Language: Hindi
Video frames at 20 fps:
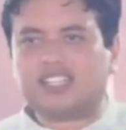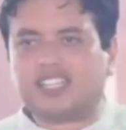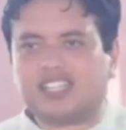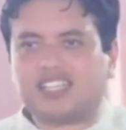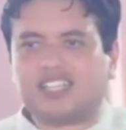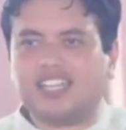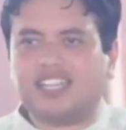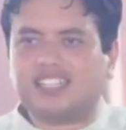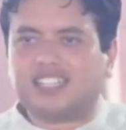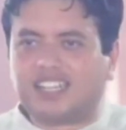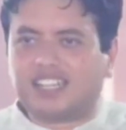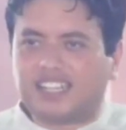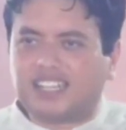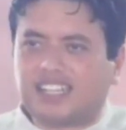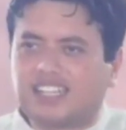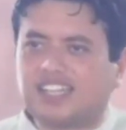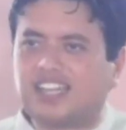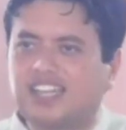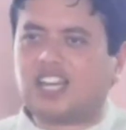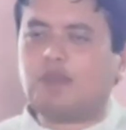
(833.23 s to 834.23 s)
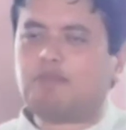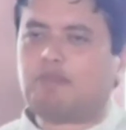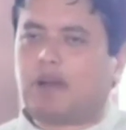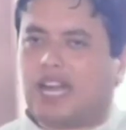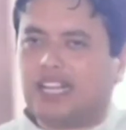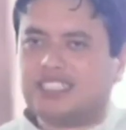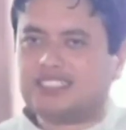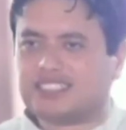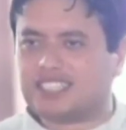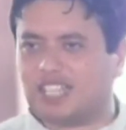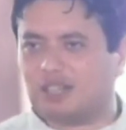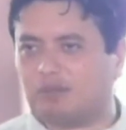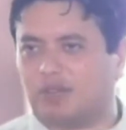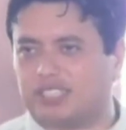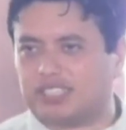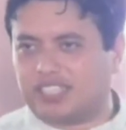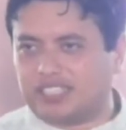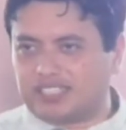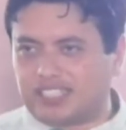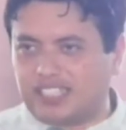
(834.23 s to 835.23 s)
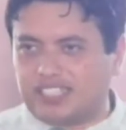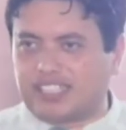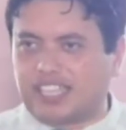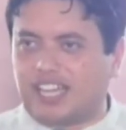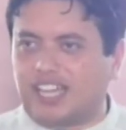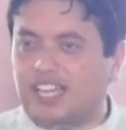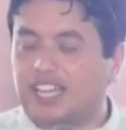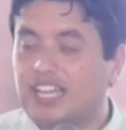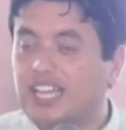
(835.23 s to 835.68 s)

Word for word: कर रहे हैं कर रहे कर रहे पांच साल बाद रिजल्ट आया